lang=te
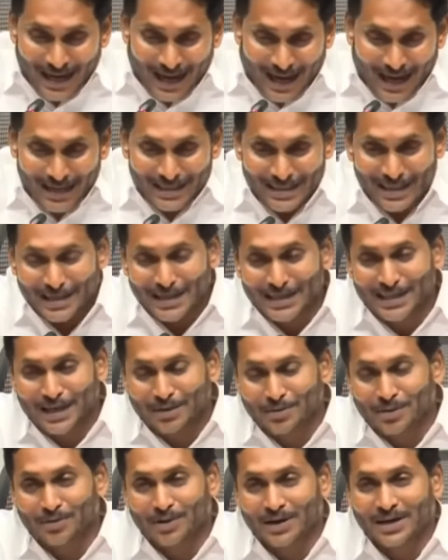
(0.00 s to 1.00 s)
సనాతన
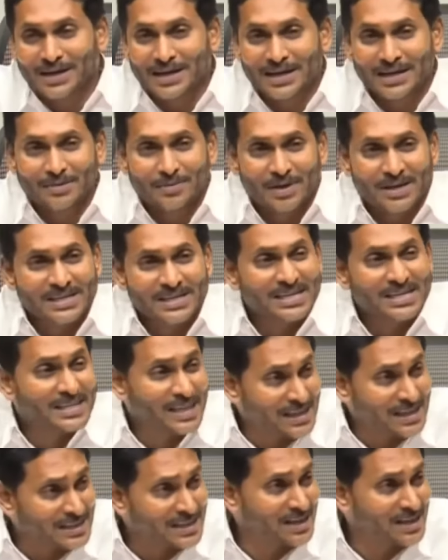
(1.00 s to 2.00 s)
ధర్మం అంటే ఈ
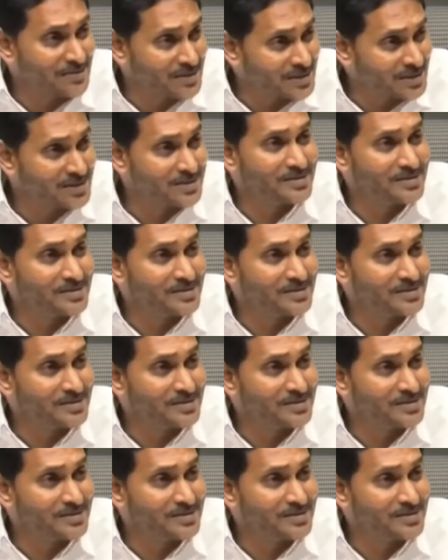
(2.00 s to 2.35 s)
మనిషికి తెలుసా